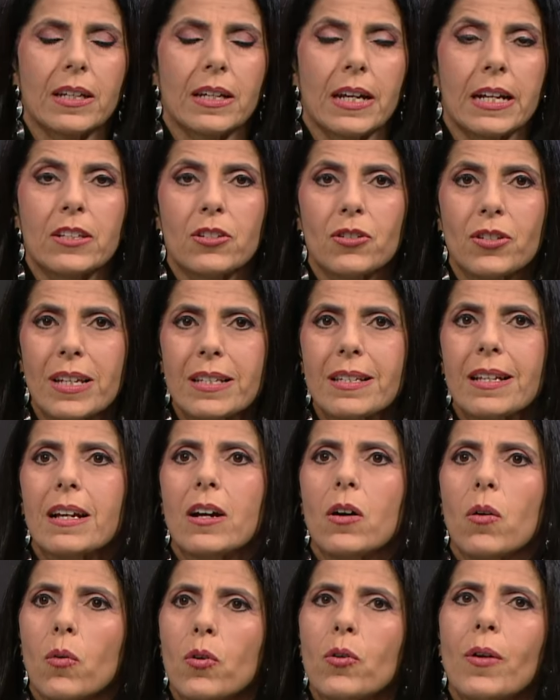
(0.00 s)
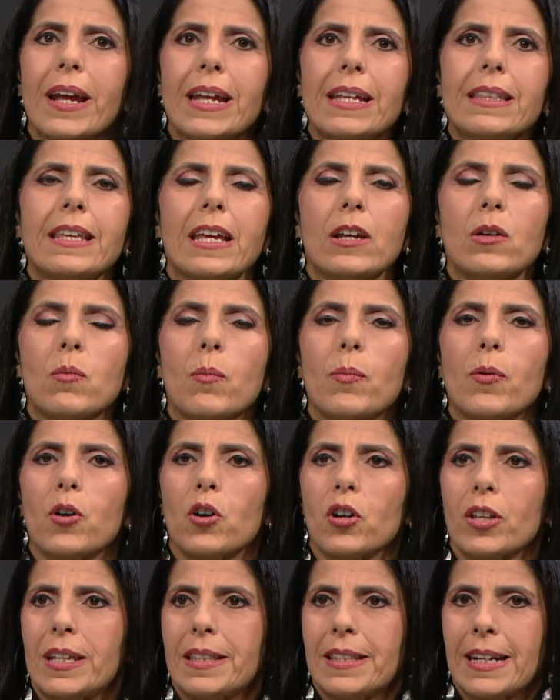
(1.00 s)
Entonces, uno ahí tiene un
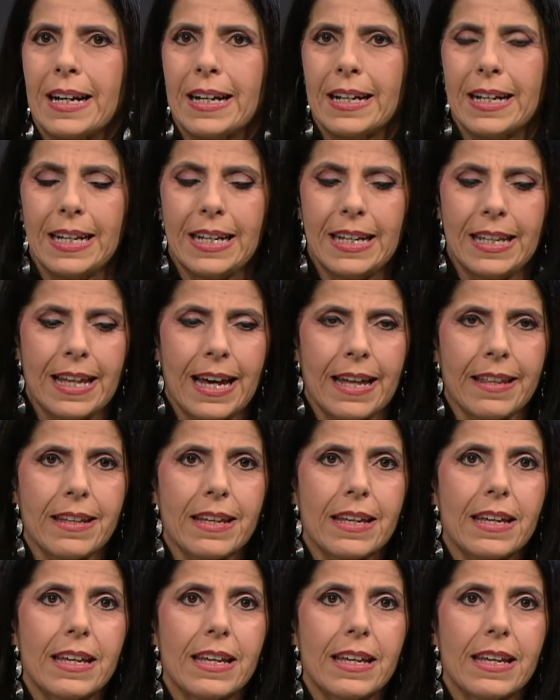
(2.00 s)
poco de tranquilidad.